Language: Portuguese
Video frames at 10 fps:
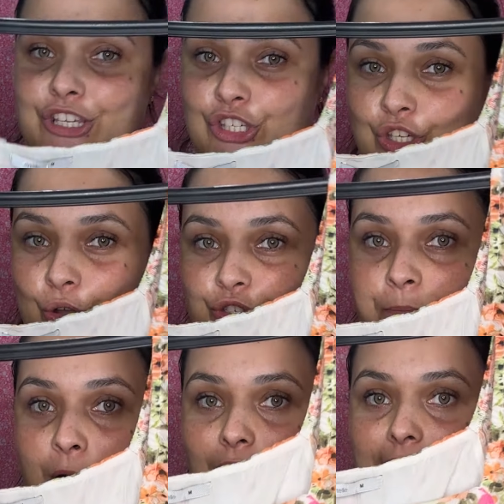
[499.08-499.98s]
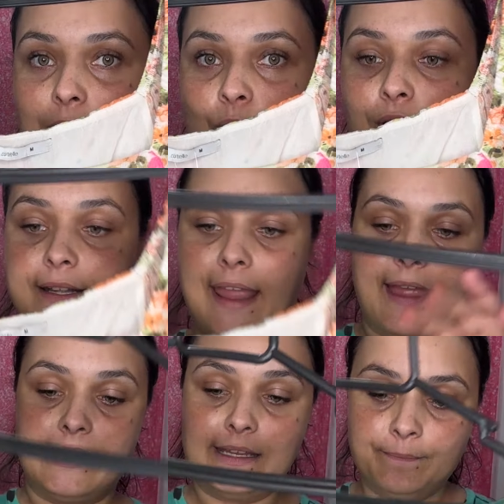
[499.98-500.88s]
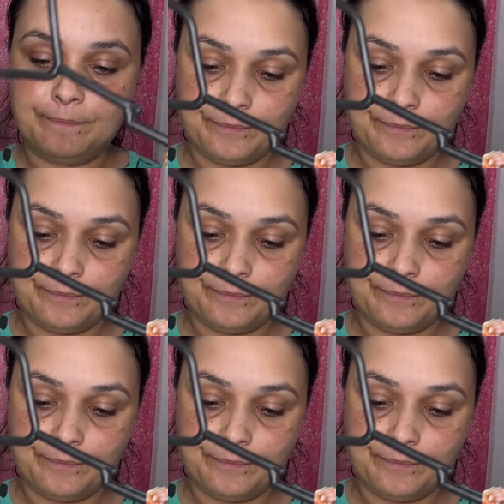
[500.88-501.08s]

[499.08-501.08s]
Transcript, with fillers: show de bola, da Cortelli.